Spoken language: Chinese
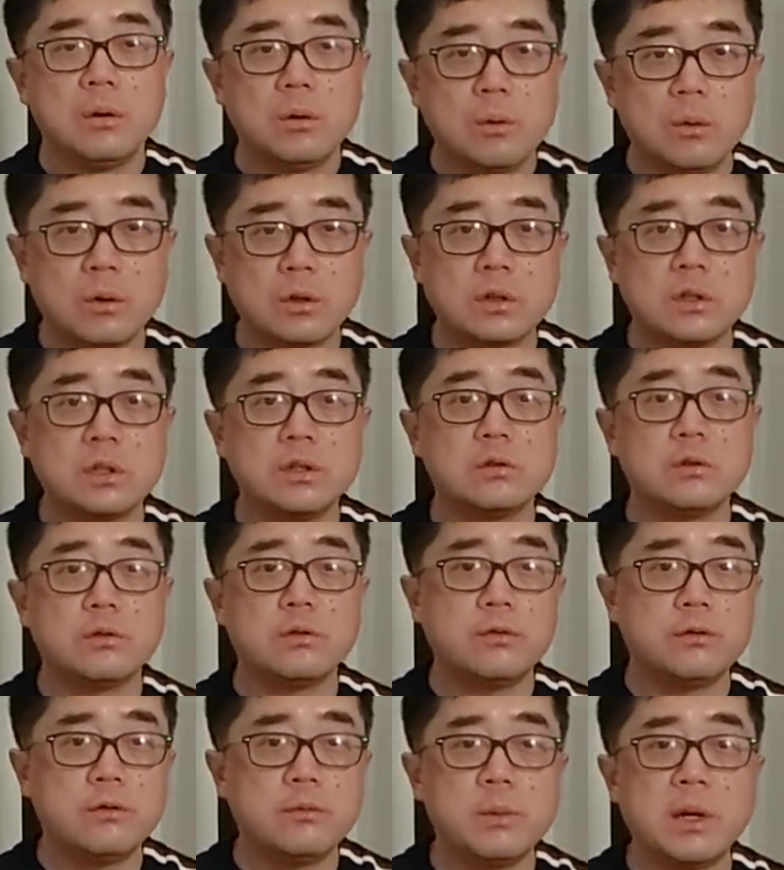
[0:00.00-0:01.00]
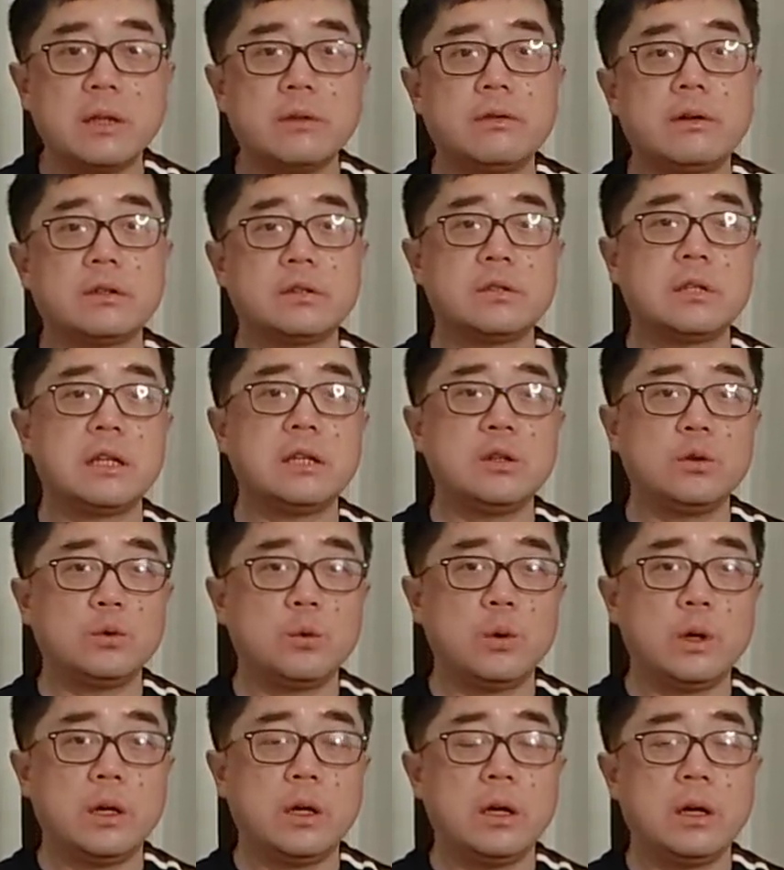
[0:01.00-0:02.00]
我是一种负面的方式来应
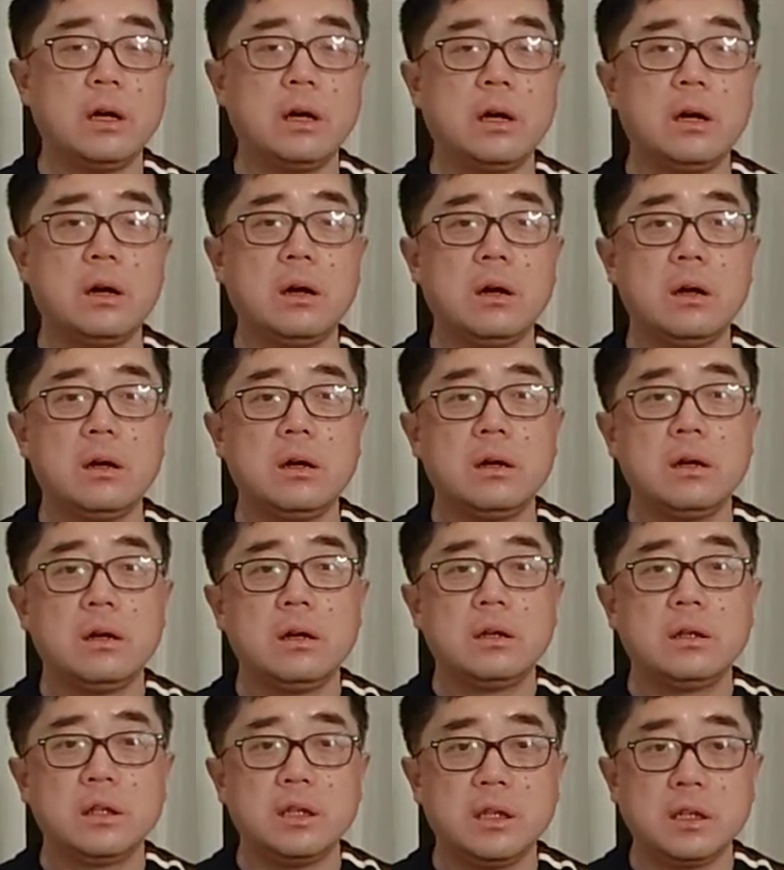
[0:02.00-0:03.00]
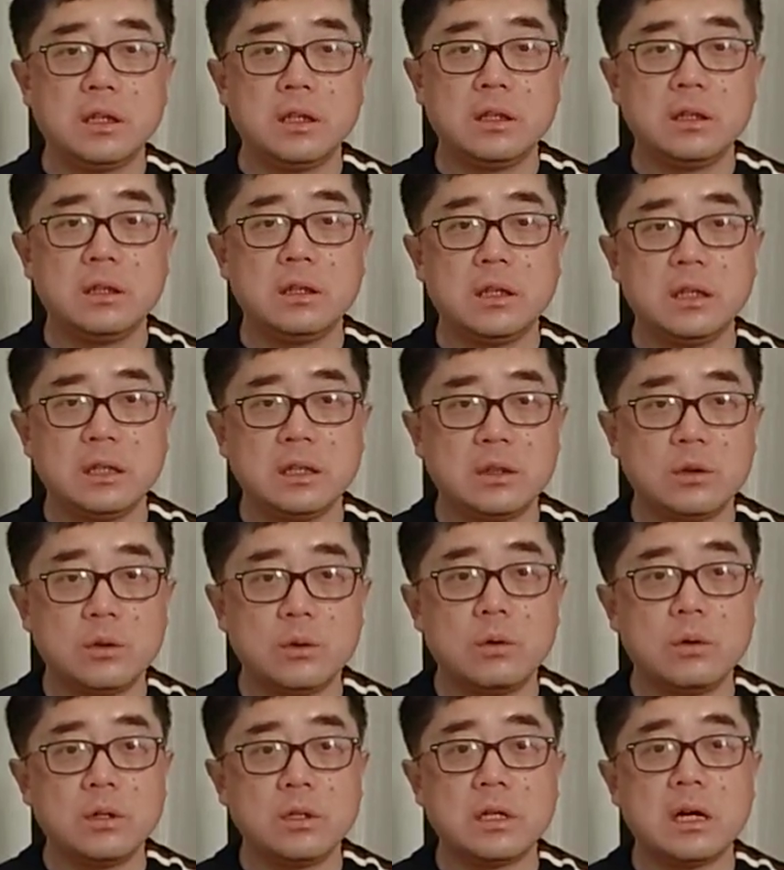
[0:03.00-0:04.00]
对。啊，你你
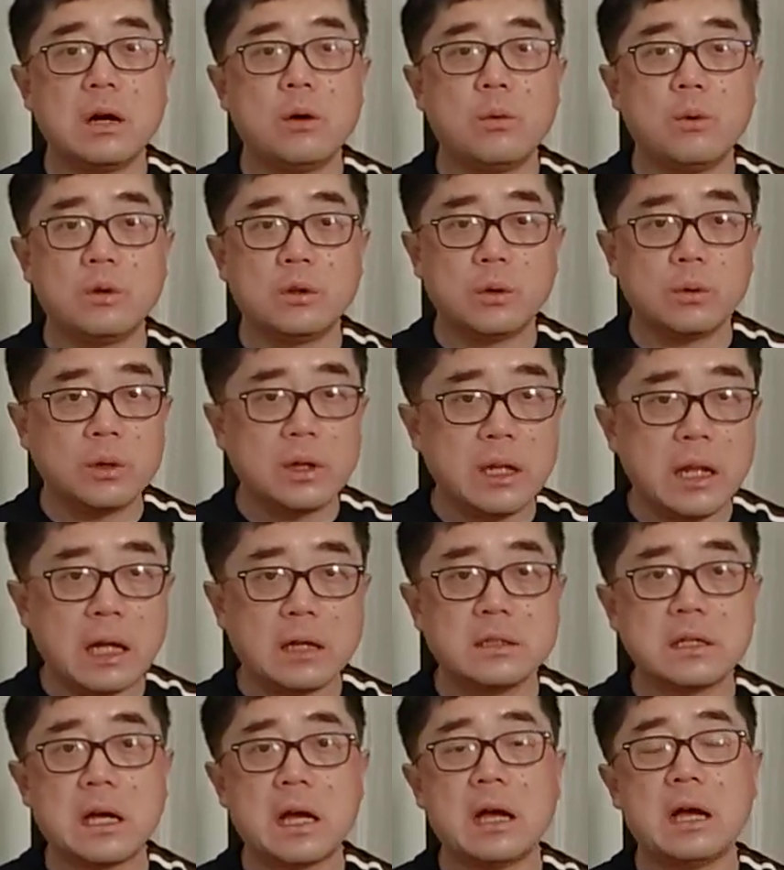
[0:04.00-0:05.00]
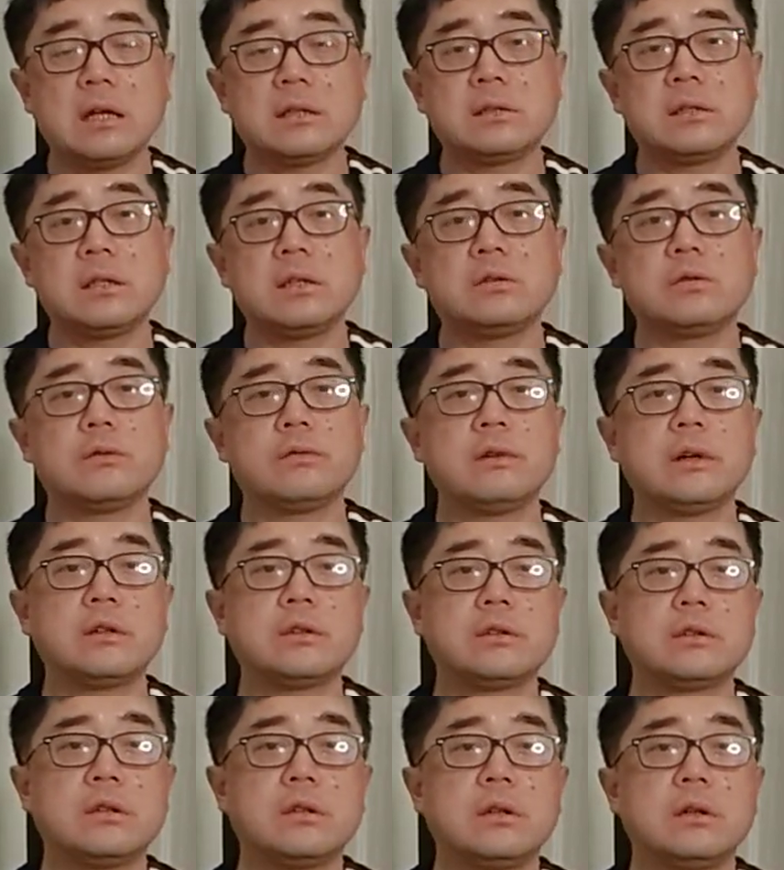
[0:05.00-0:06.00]
捅我一下，我捅你两下啊，这种
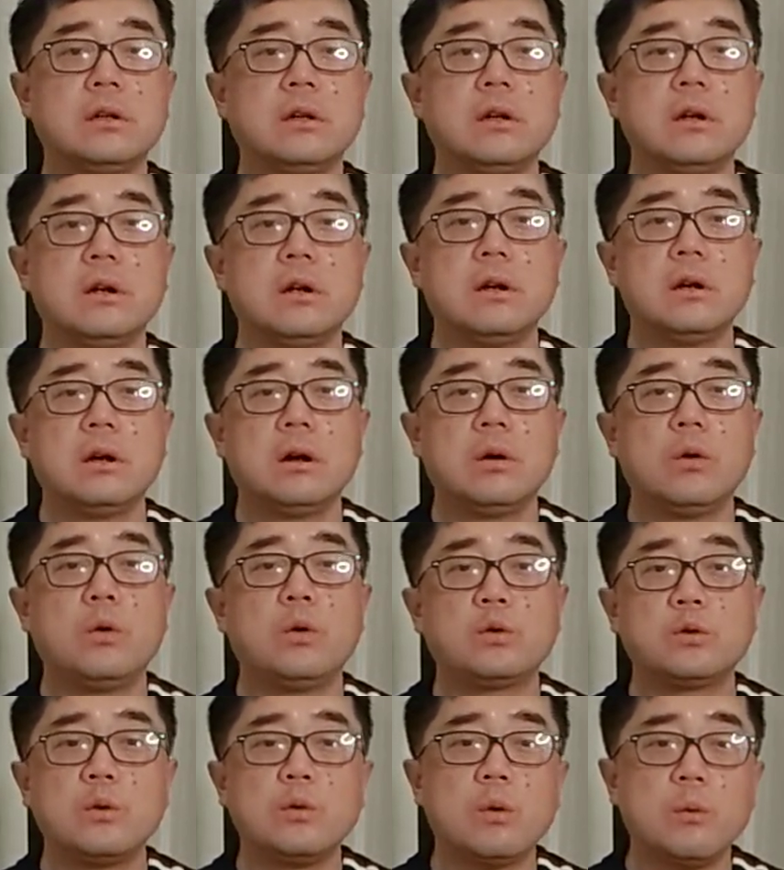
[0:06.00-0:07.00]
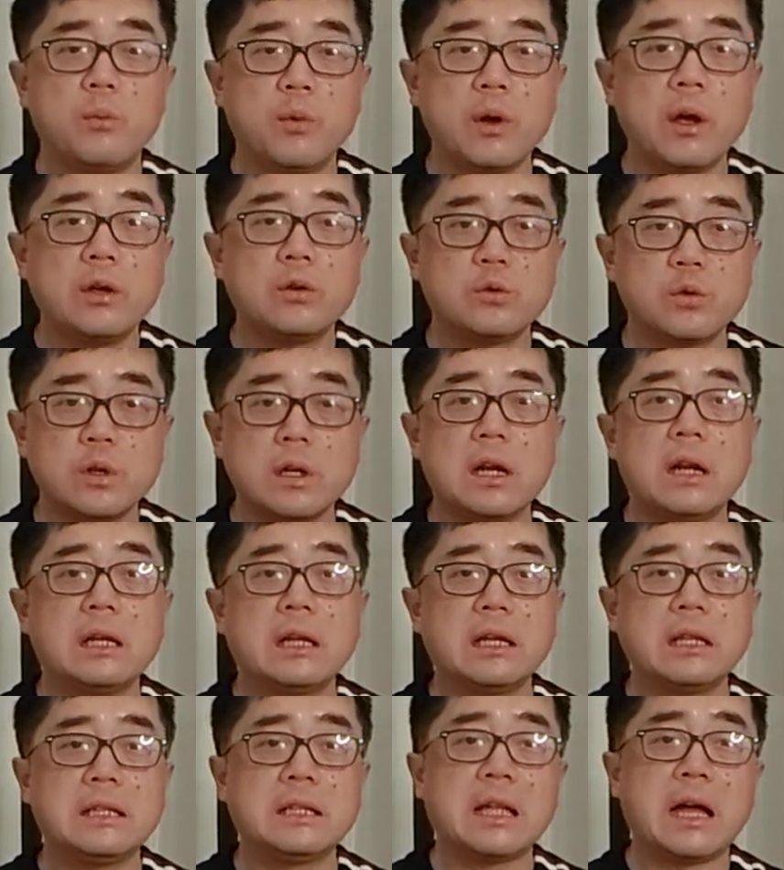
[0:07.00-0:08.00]
方式，或者说我不愿意坐下来
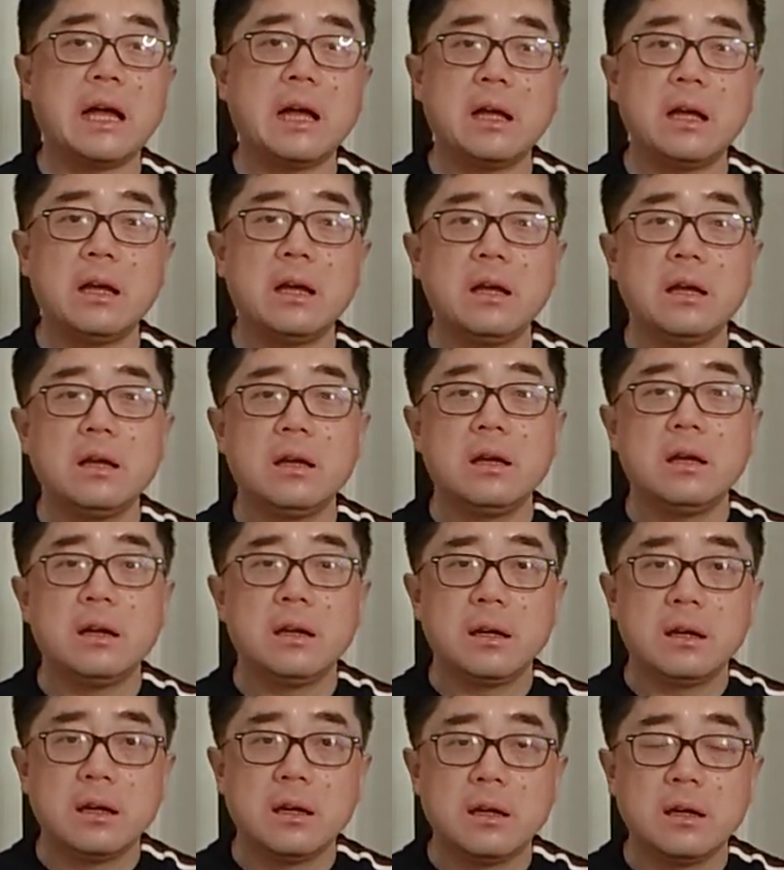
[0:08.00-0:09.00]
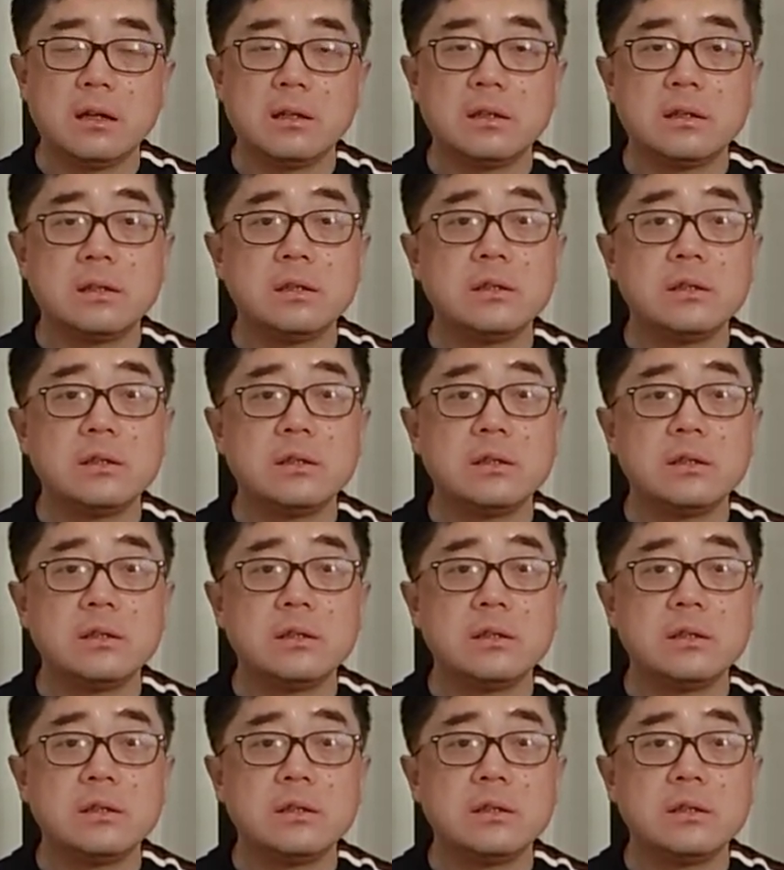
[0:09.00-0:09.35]
跟你谈，呃，